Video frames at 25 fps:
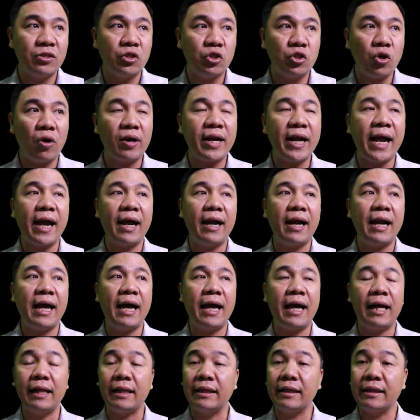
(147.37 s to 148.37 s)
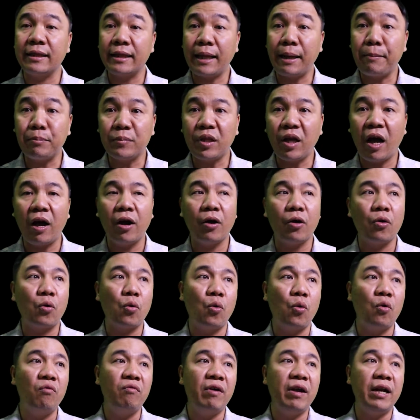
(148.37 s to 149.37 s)
cho rằng là tâm thần
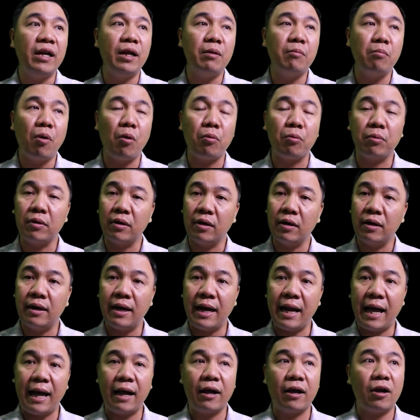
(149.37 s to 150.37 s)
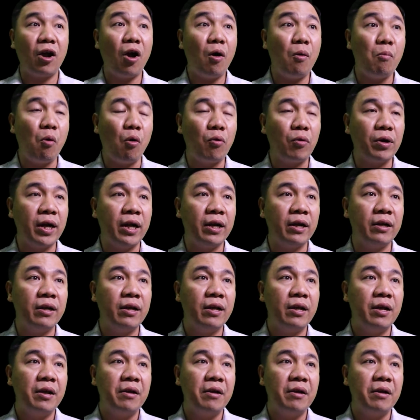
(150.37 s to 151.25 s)
của vị linh mục là không ổn định